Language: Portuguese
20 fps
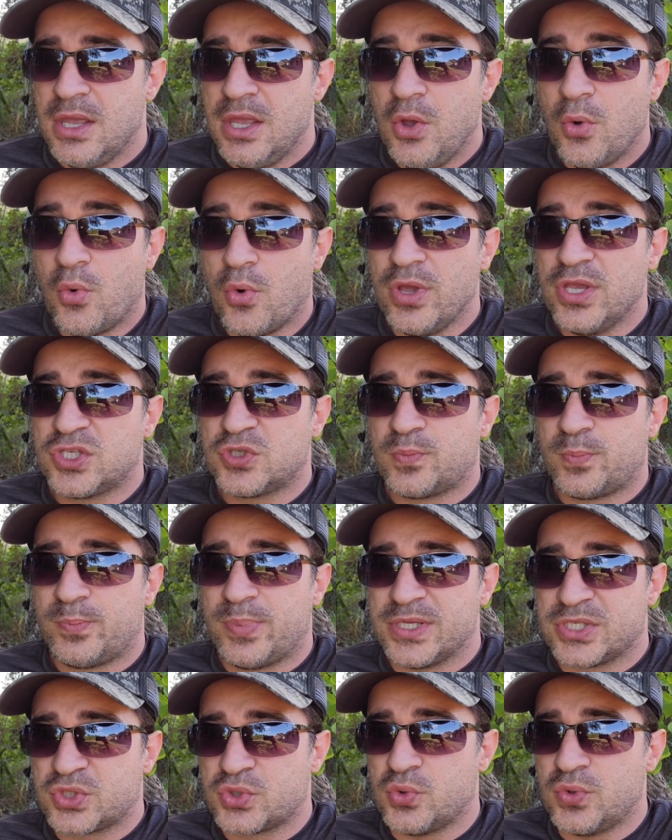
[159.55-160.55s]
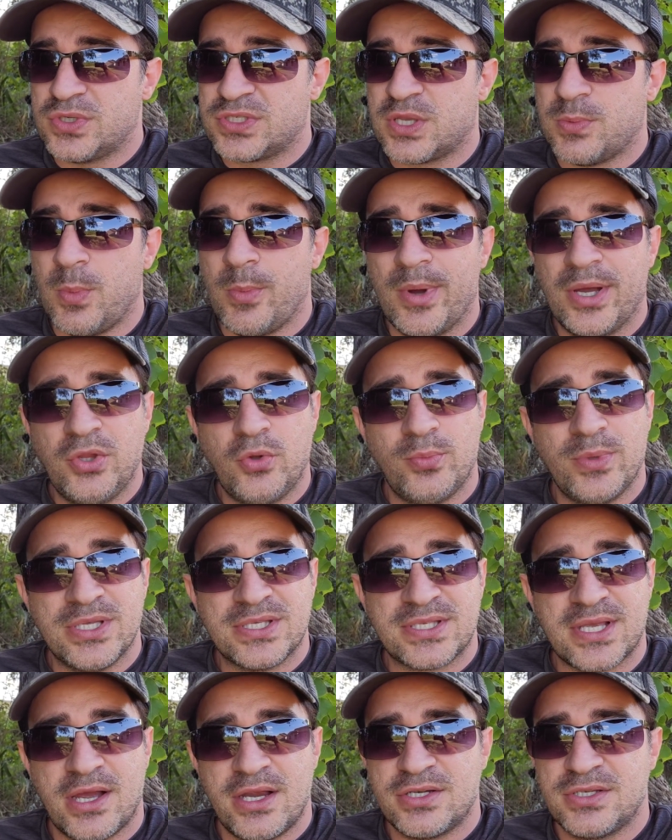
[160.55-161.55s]
Eu conheço pessoas que me mandam
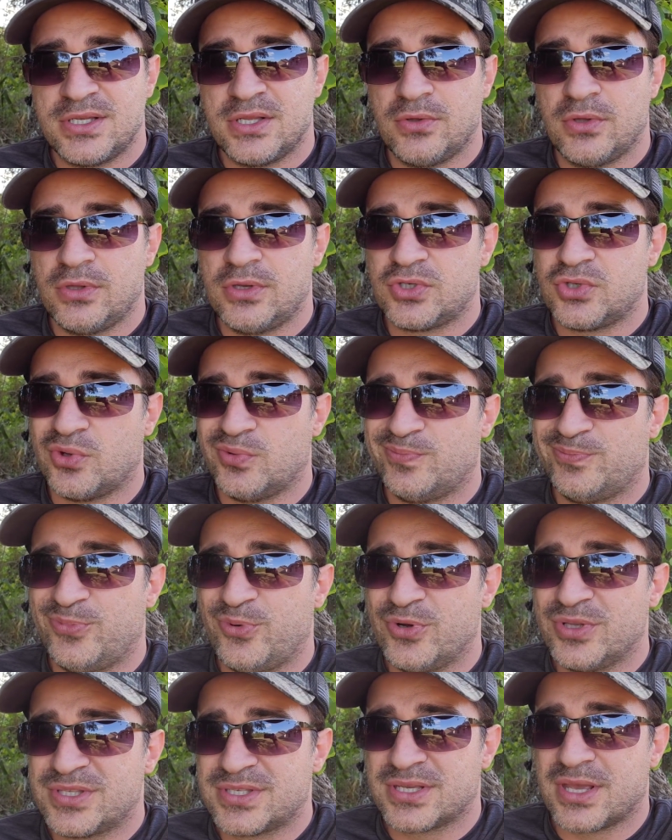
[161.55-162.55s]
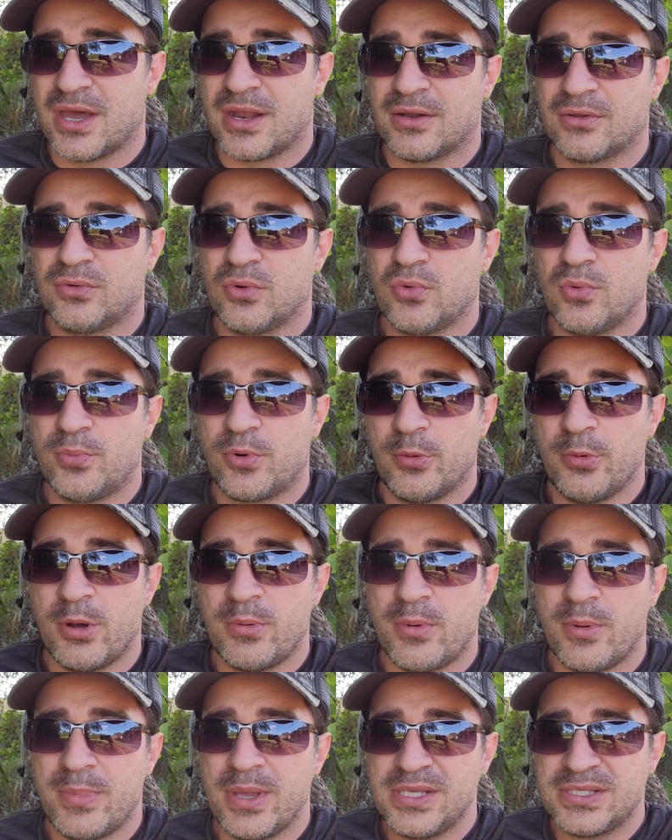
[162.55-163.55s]
mensagem dizendo: Anderson, putz, cara, tô com um
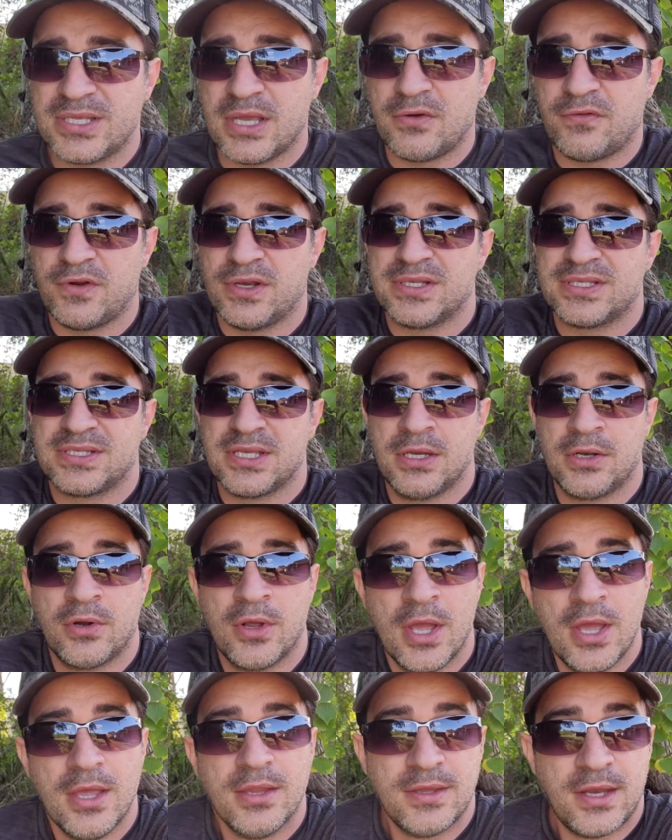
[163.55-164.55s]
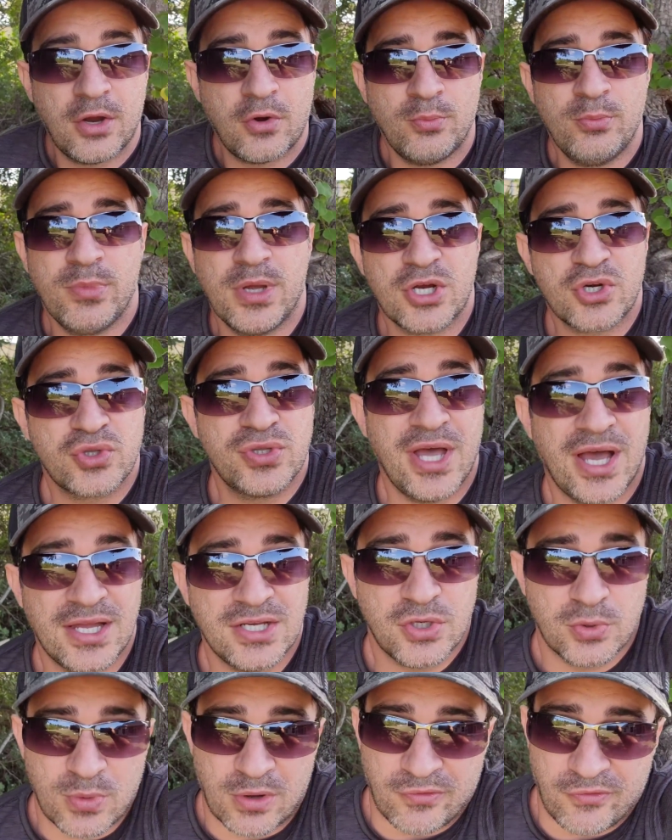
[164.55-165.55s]
problema bem sério financeiro, teria como me ajudar
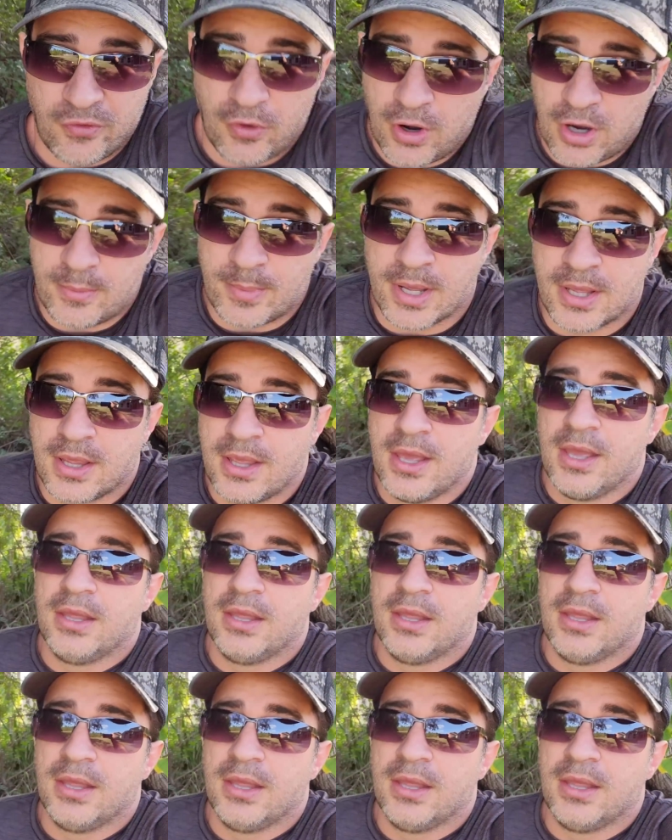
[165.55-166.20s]
de alguma forma?